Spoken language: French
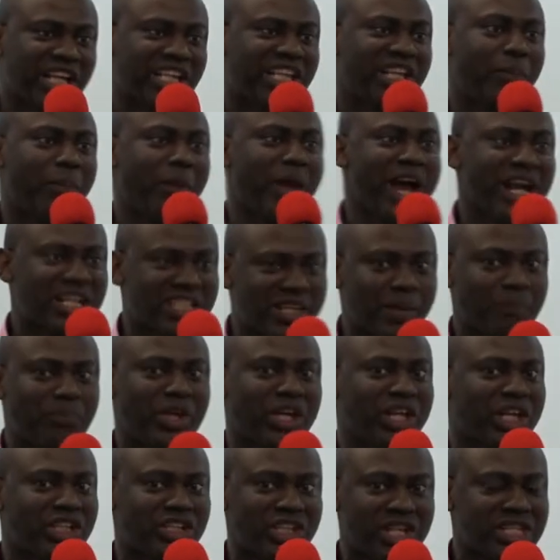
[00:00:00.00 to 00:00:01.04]
qui peuvent
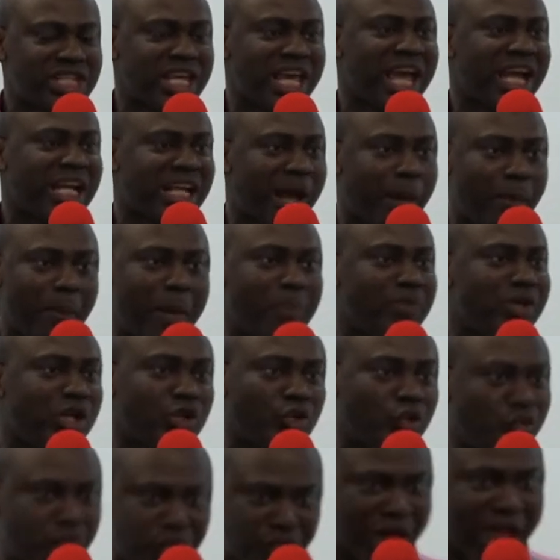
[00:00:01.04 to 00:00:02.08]
accepter que Jésus est capable de
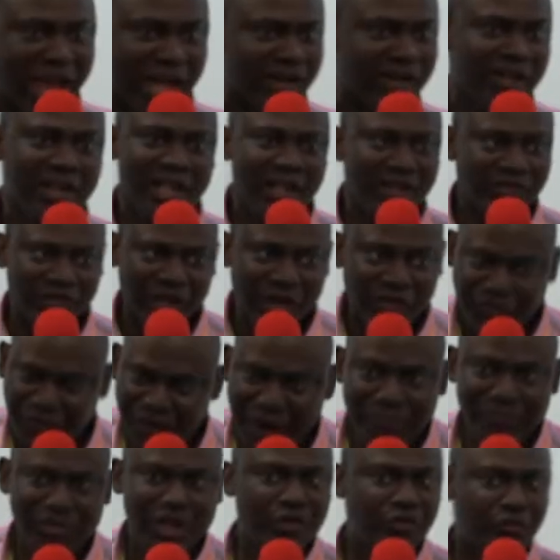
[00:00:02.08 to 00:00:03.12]
tout faire. Des femmes de